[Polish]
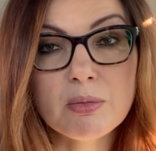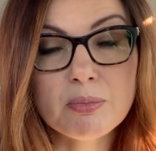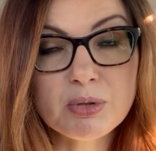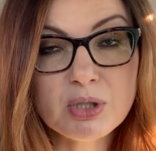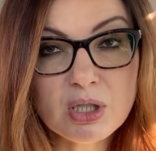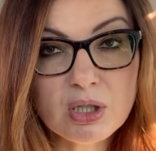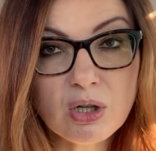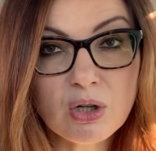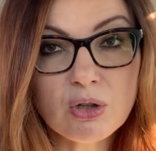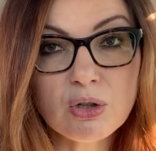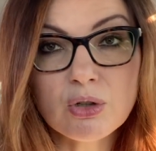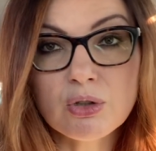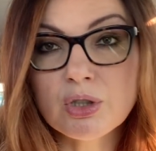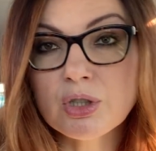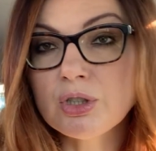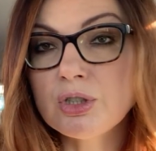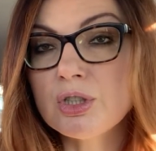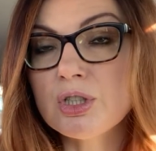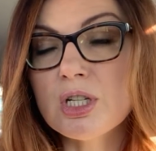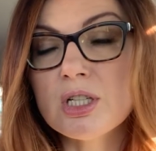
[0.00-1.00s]

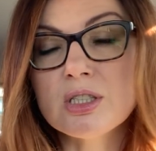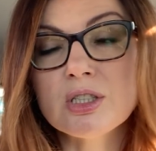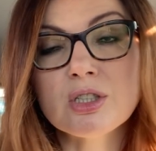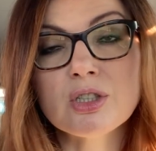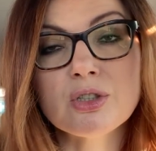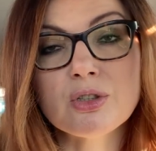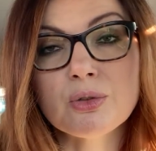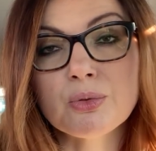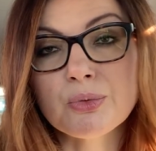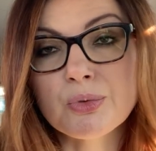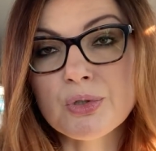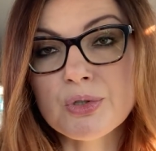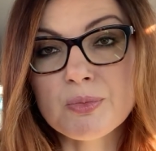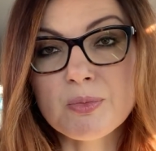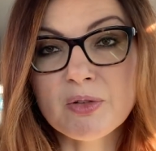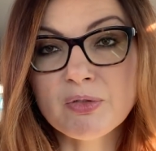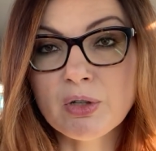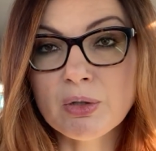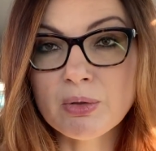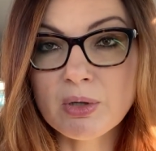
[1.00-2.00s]
psychologiczne. Zresztą
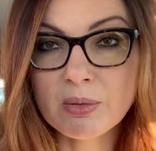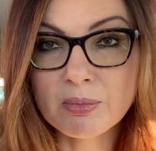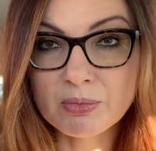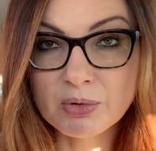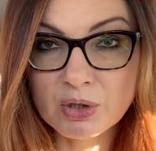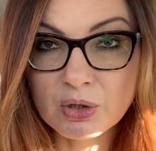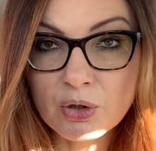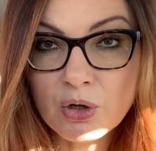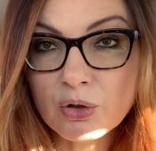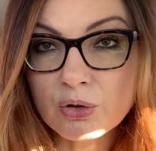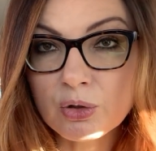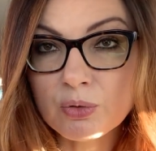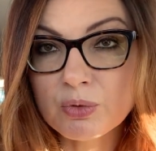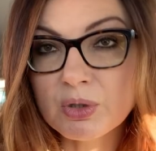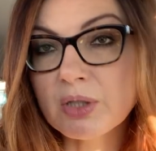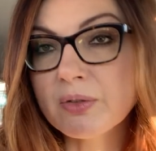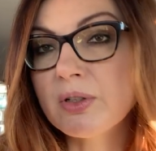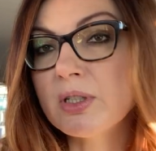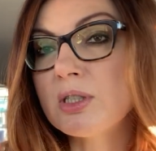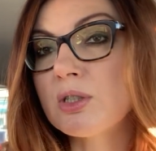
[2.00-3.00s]
rozmawiałam z
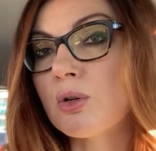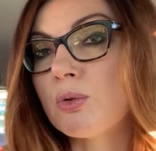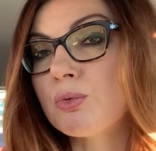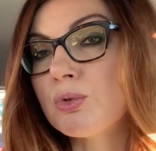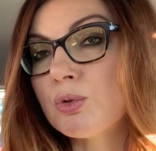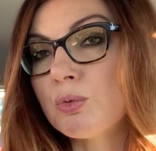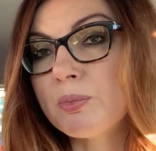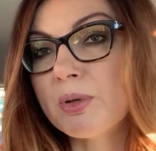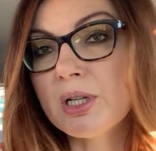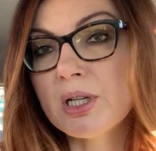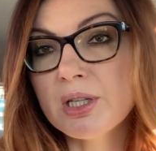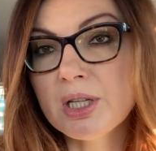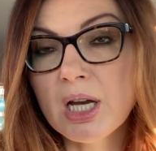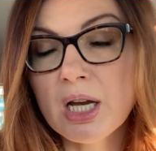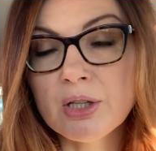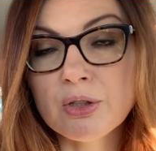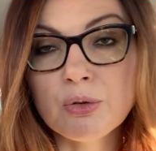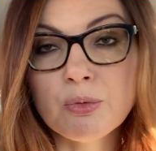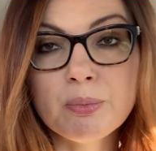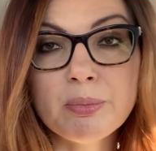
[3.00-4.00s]
Dorotą Zawadzką,
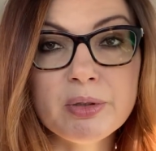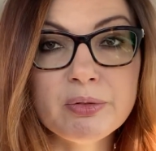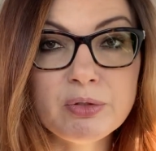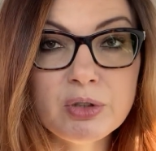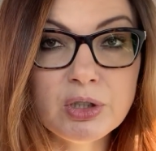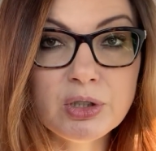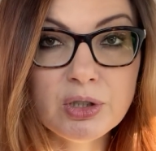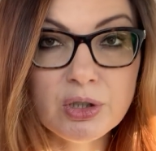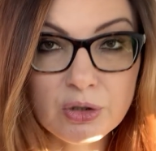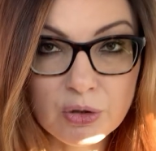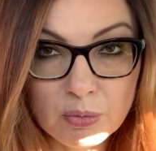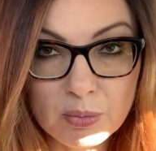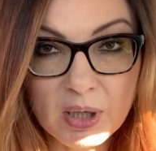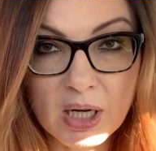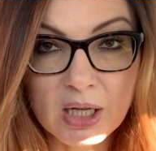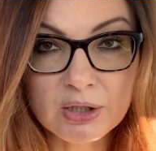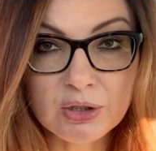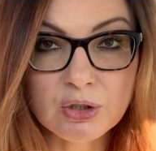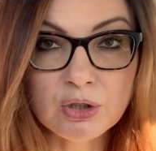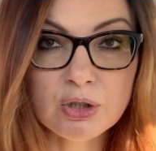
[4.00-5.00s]
supernianią, pewnie się nie
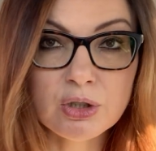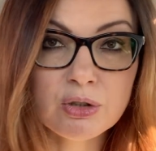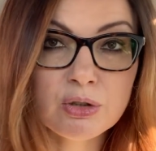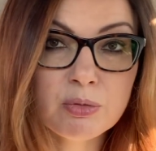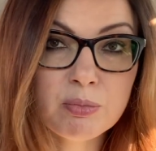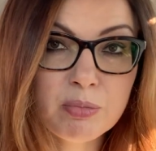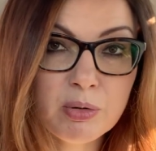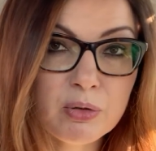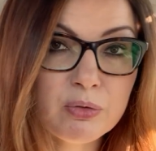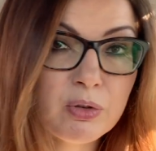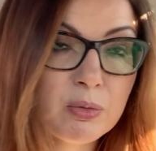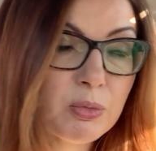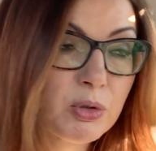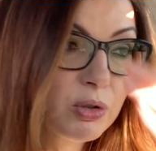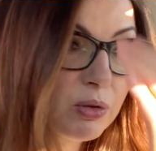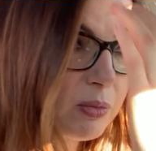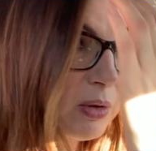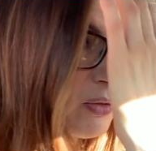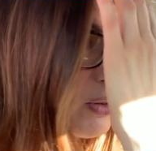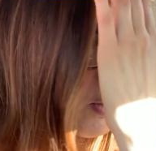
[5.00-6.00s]
obrazi, że o tym powiem.
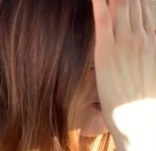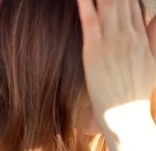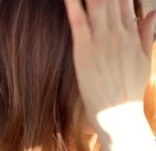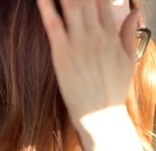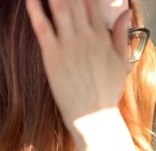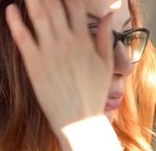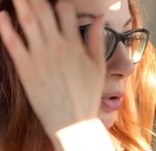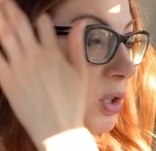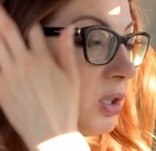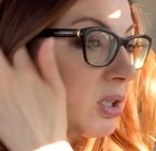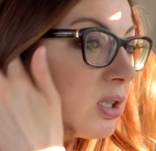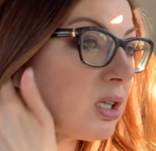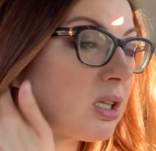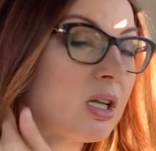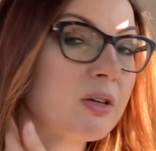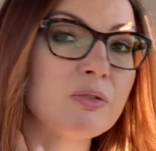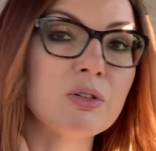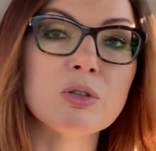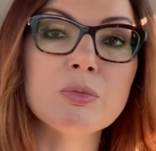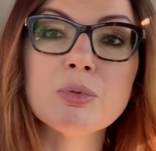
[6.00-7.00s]
Rozmawiałyśmy przez
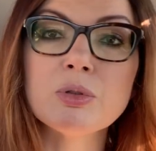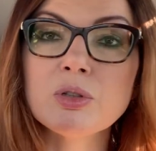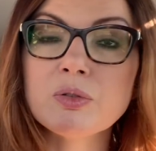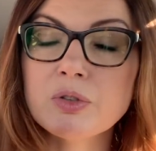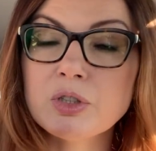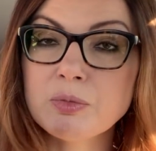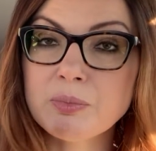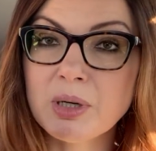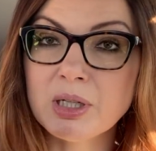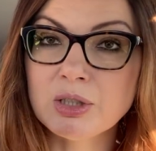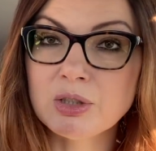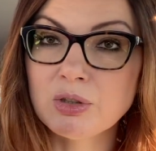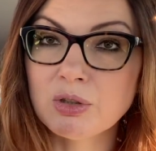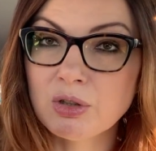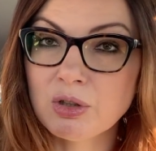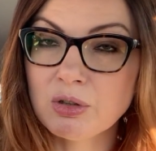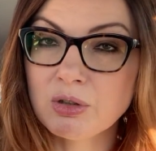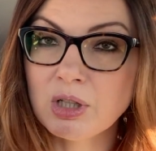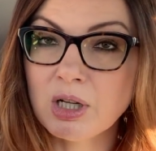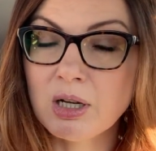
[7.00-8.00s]
telefon, ponieważ pani
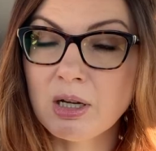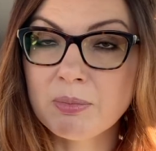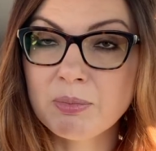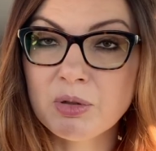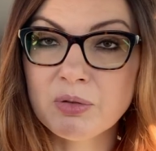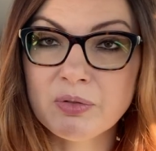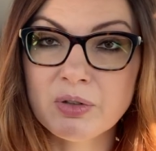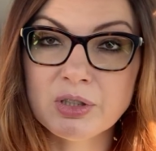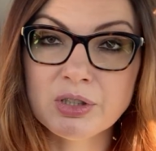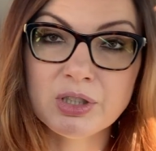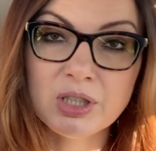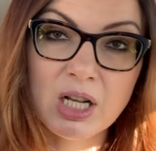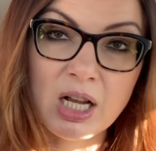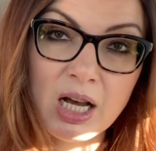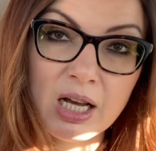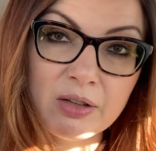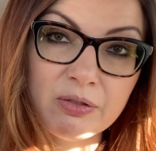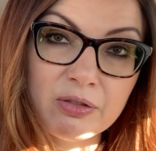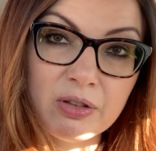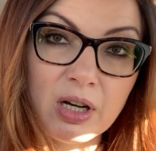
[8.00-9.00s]
Dorota prowadzi
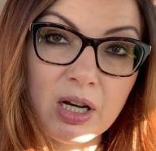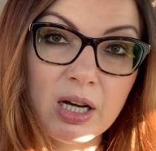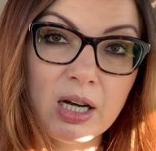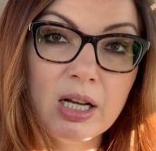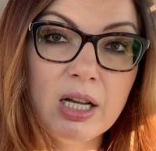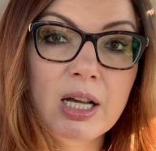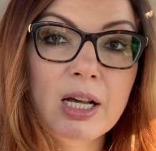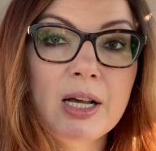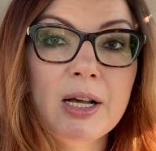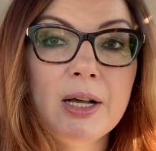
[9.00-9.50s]
live'a.